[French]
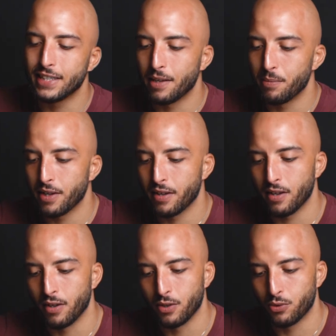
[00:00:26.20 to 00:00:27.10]
Si tu aimes bien
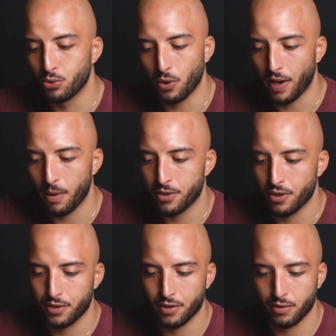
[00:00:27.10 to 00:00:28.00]
euh, toujours faire la même
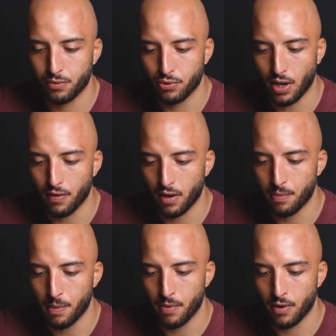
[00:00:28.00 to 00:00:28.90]
chose, toujours avoir le
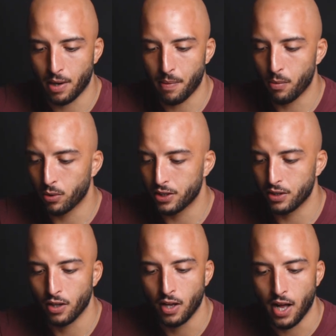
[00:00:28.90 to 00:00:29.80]
même, la même
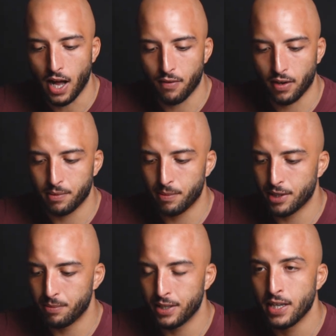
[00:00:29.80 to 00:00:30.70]
routine, avoir les mêmes
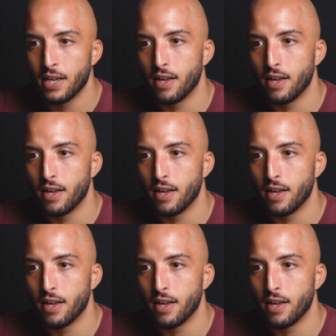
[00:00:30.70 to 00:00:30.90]
amis,